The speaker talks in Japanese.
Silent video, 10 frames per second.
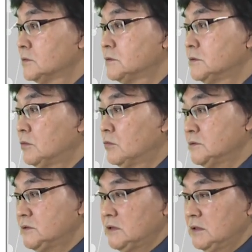次に
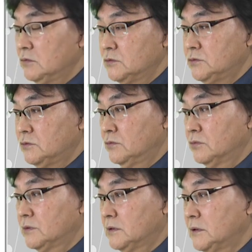音声の情
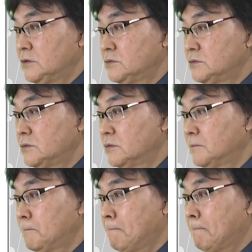報っていう
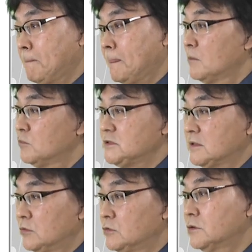のもし
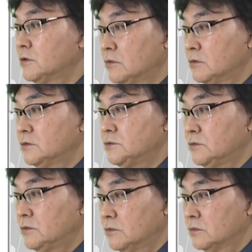くは音響の
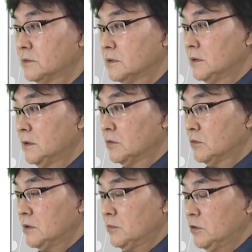情報
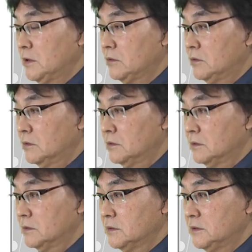これもあの
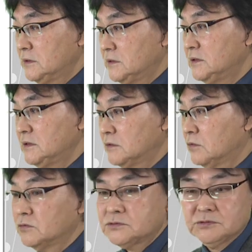非
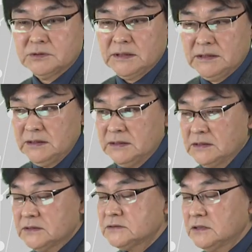構造化
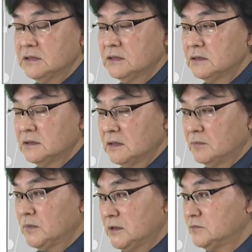データですね
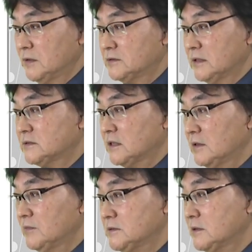あんまりうまく扱
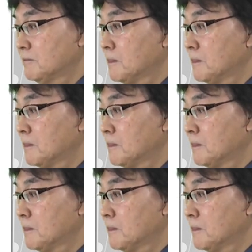えません。